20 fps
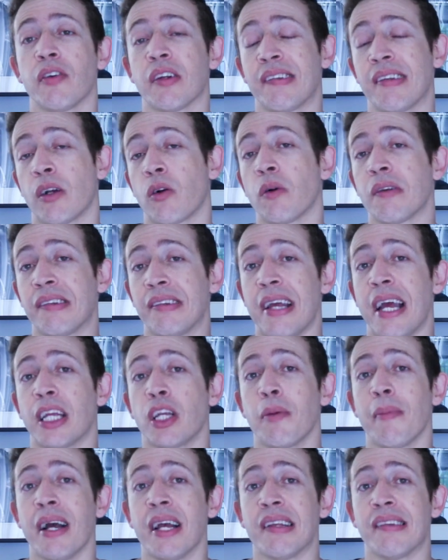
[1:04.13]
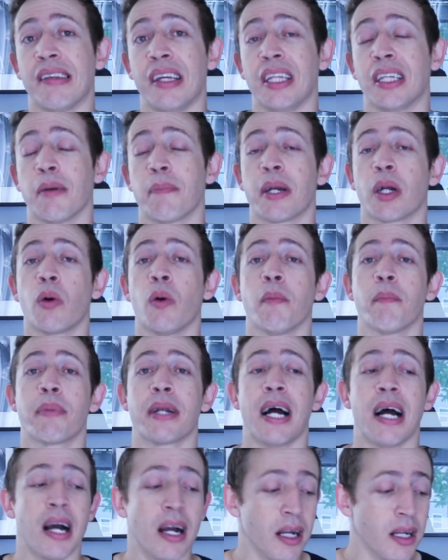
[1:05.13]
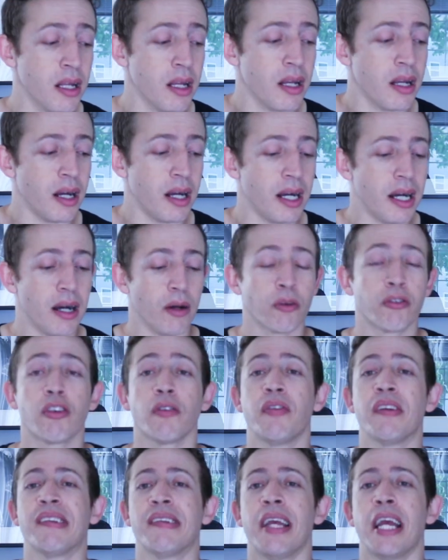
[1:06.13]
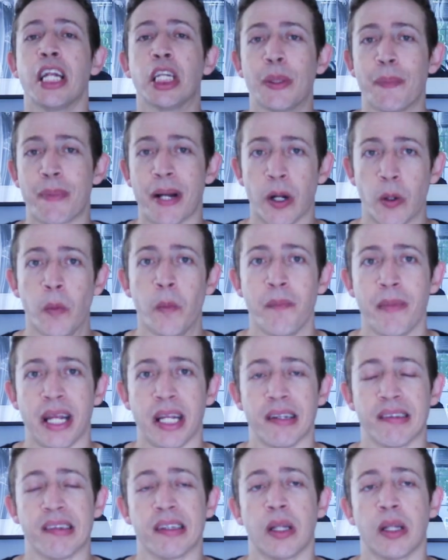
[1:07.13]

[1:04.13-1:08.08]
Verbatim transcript: você consegue uma receita para comprar ah, o suficiente para um mês.